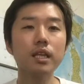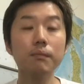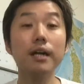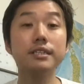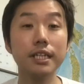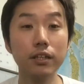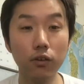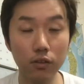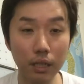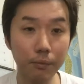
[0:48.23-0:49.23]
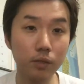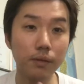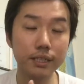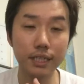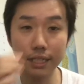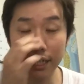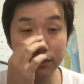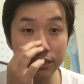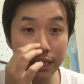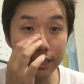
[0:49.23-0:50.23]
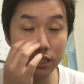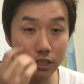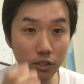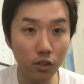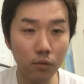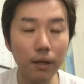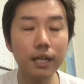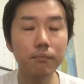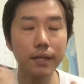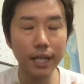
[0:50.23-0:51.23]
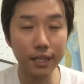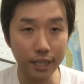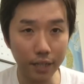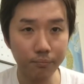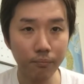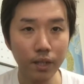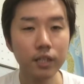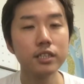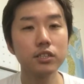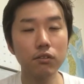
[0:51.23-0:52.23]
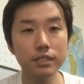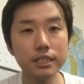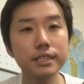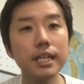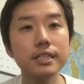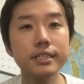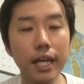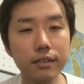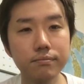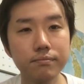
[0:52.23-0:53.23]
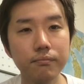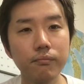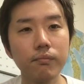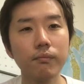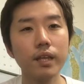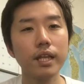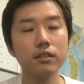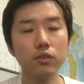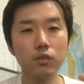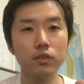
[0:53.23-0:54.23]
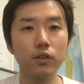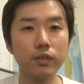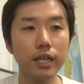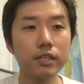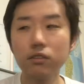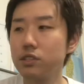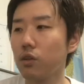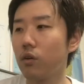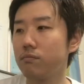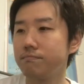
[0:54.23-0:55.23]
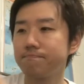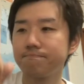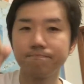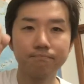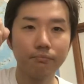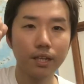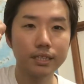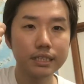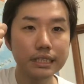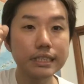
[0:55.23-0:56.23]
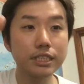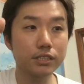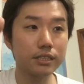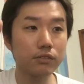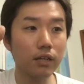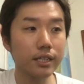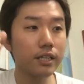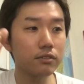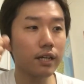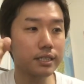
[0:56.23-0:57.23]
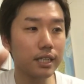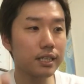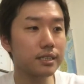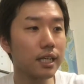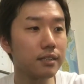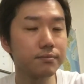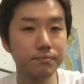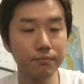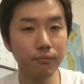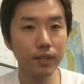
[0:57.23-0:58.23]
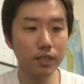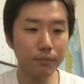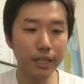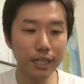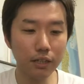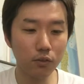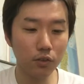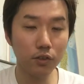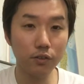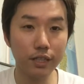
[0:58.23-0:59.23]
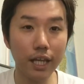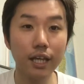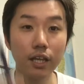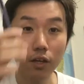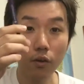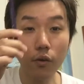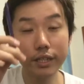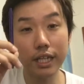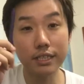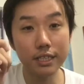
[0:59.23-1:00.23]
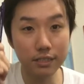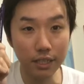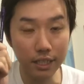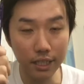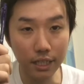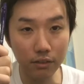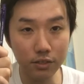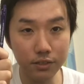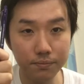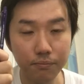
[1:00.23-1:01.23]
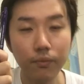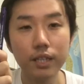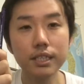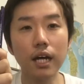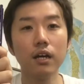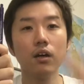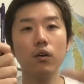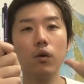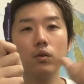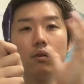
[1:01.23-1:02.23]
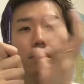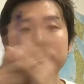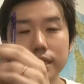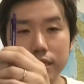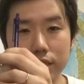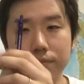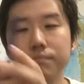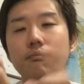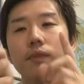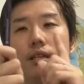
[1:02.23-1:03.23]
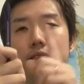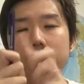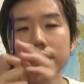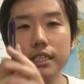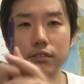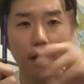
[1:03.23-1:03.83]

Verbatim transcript: でまあ自費移行のためのまあ戦略戦術いろいろ学んでそれを実践してやることによって一つの事実っていうのが出てくるわけじゃないですかえばやったことによってこういった事実が出てきたとするじゃあこの事実事実